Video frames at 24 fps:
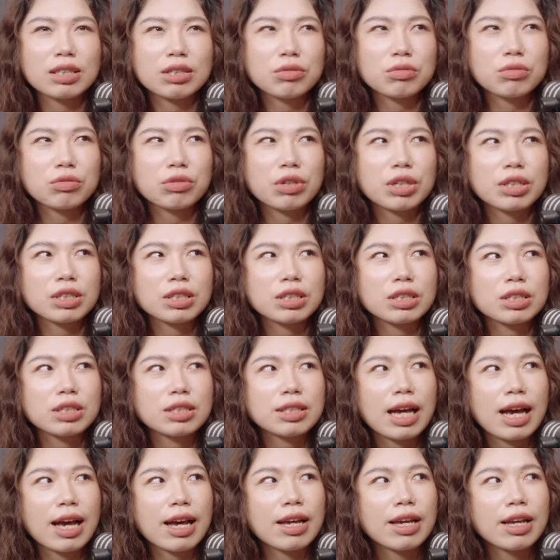是我觉得，其实，
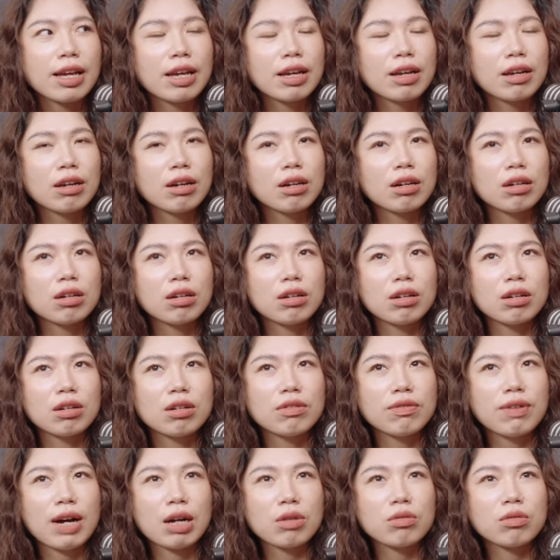在呃
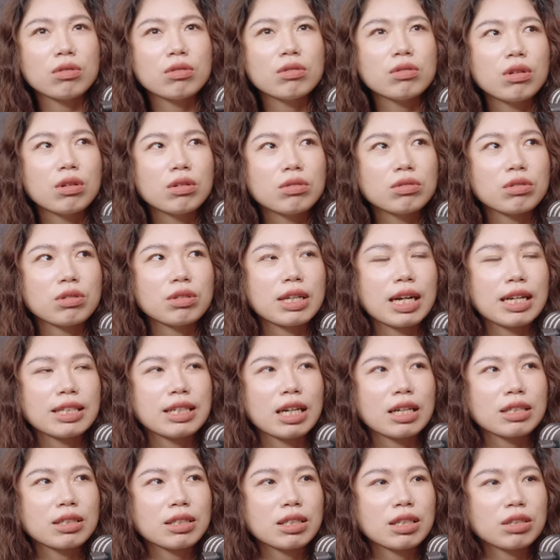法国或欧洲人来
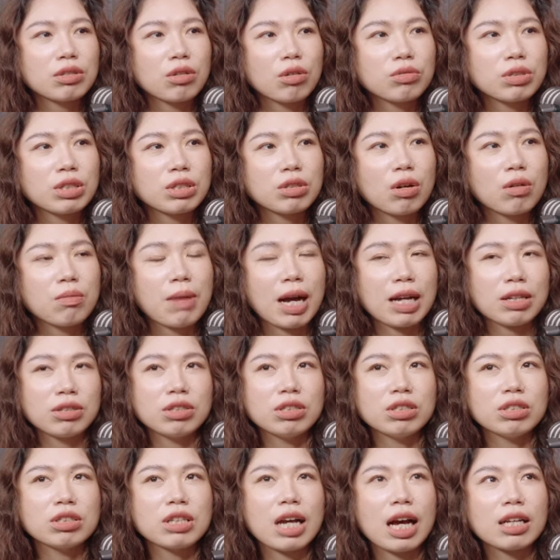讲，这个东西都蛮
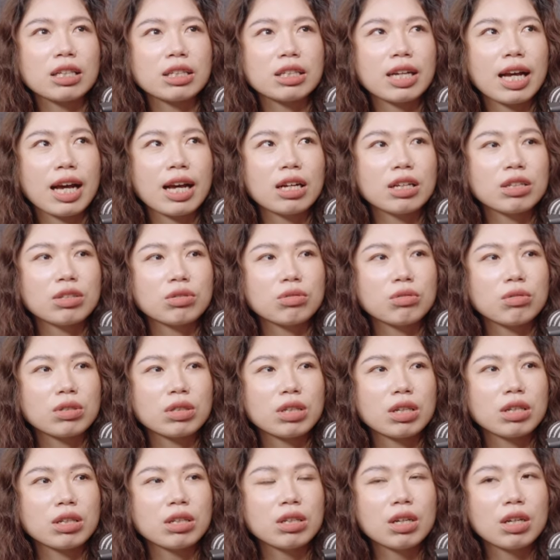日常。你看，很多
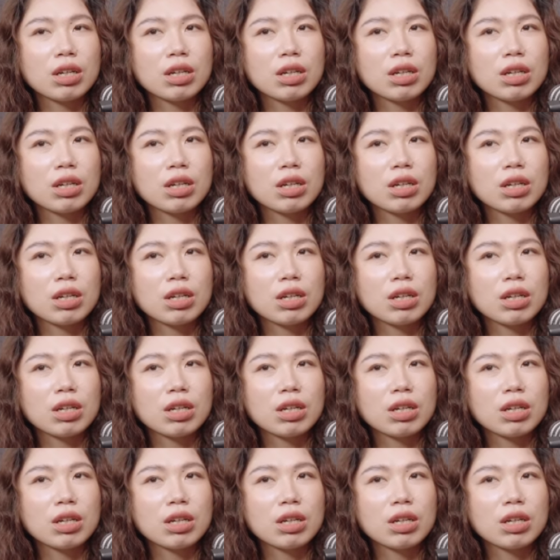的